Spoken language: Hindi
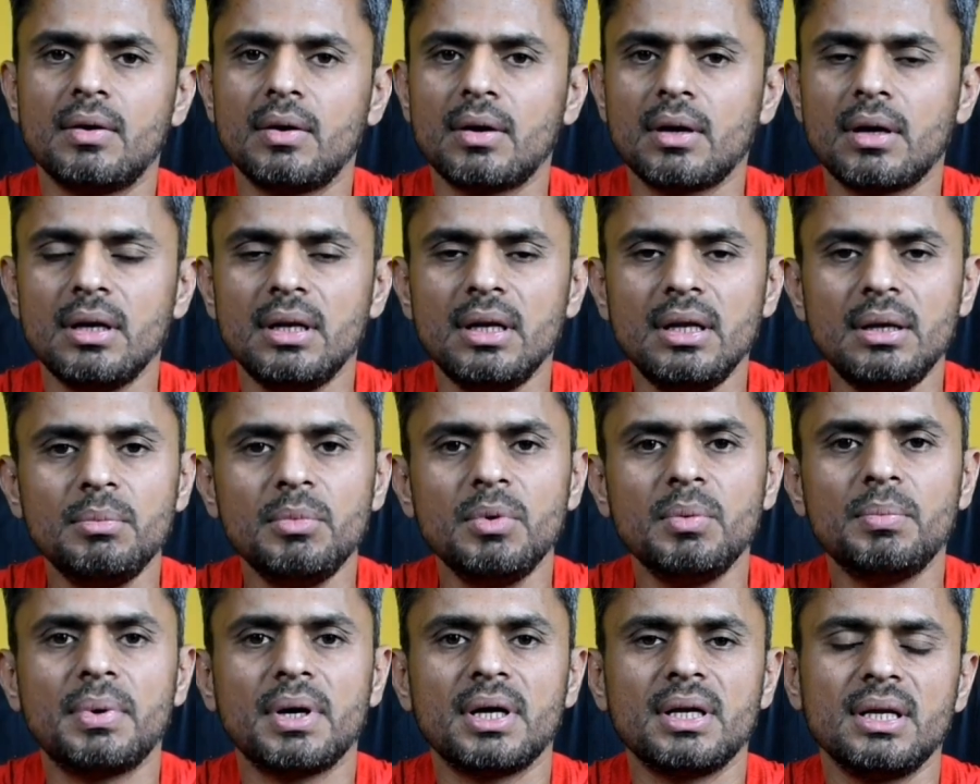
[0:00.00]
और
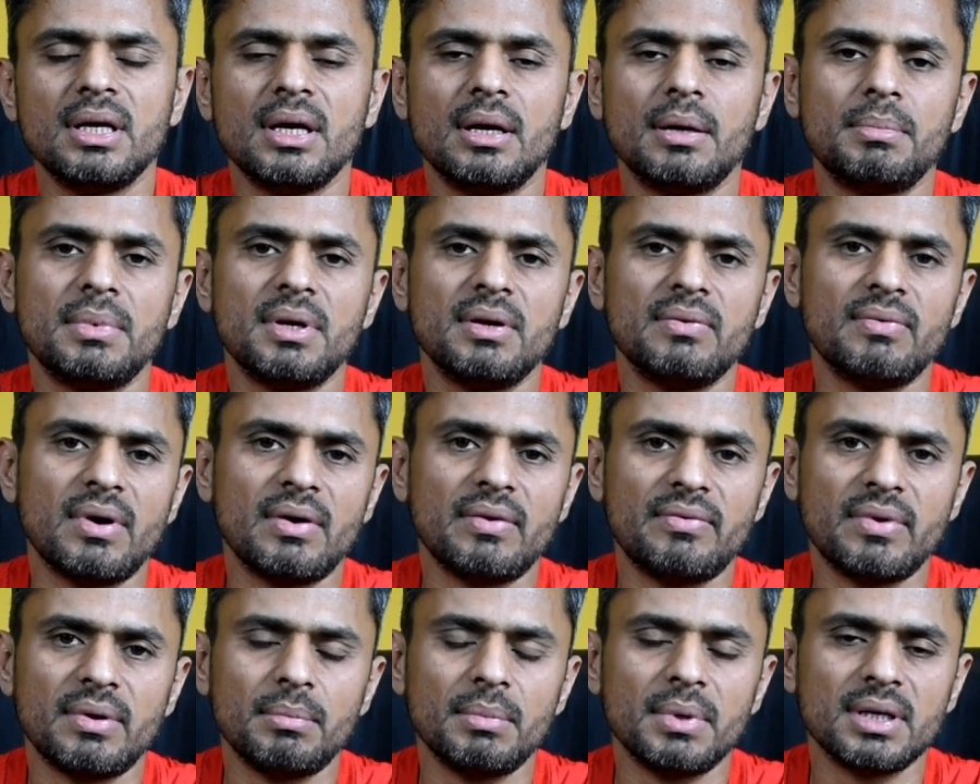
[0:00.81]
लीमू पानी आपने
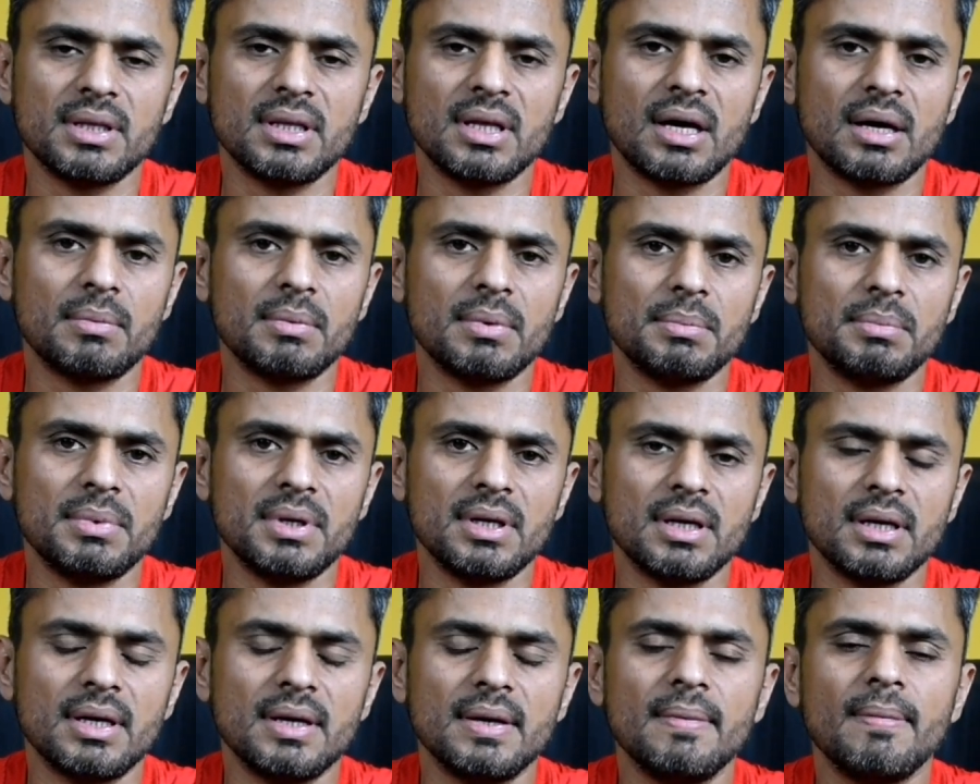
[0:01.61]
वाफर मकदार में
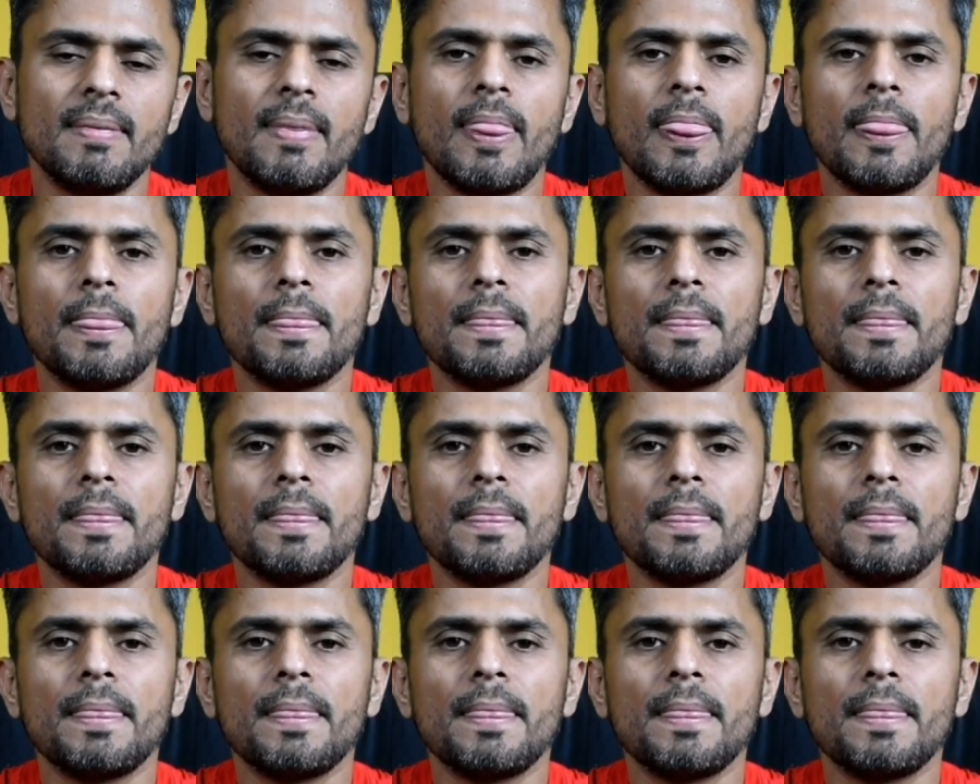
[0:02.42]
पीना है